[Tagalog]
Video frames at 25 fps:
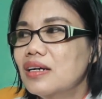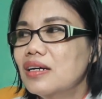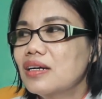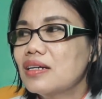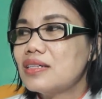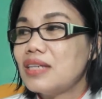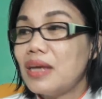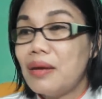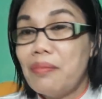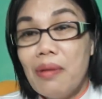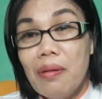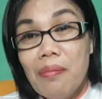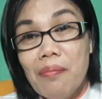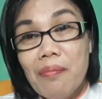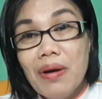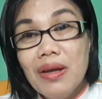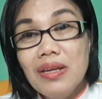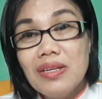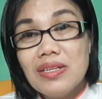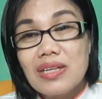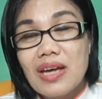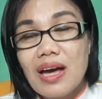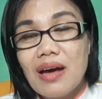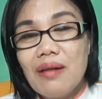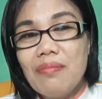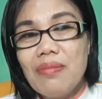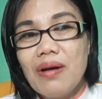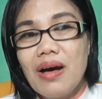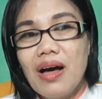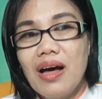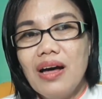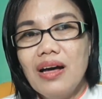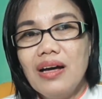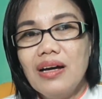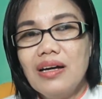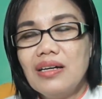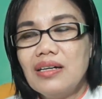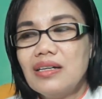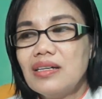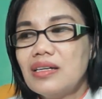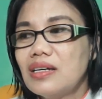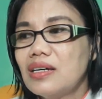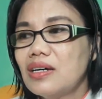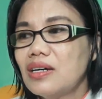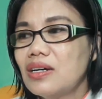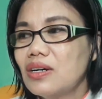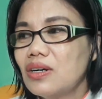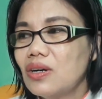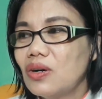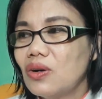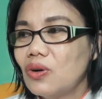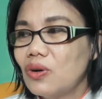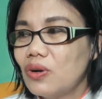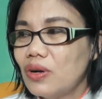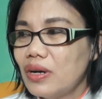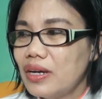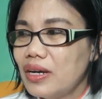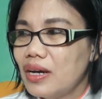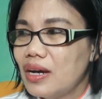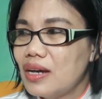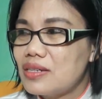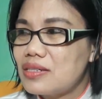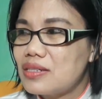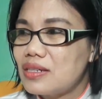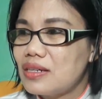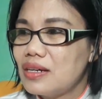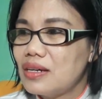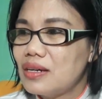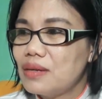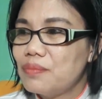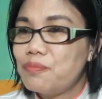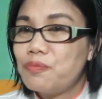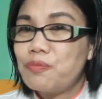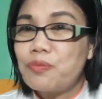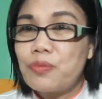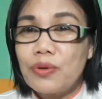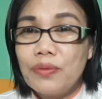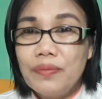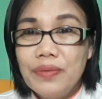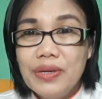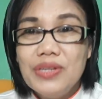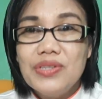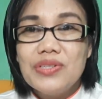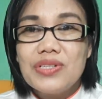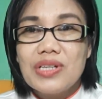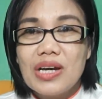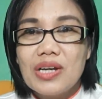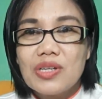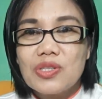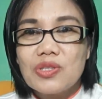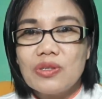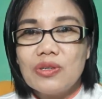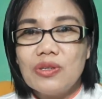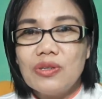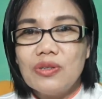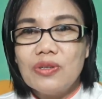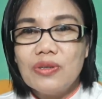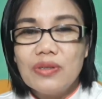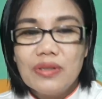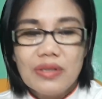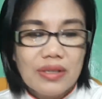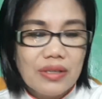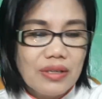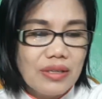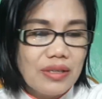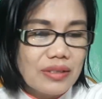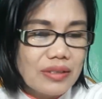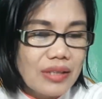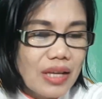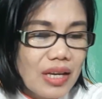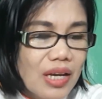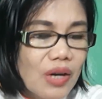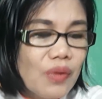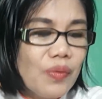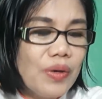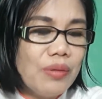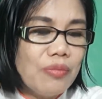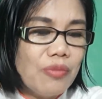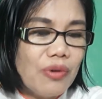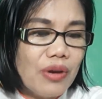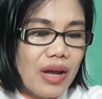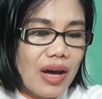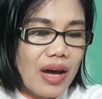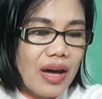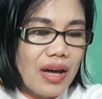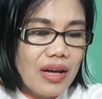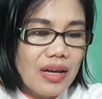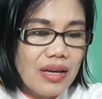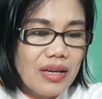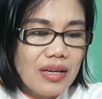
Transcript: Sa ibang bansa ba? O kaya sa probinsya? So, uh, tanawin mo na.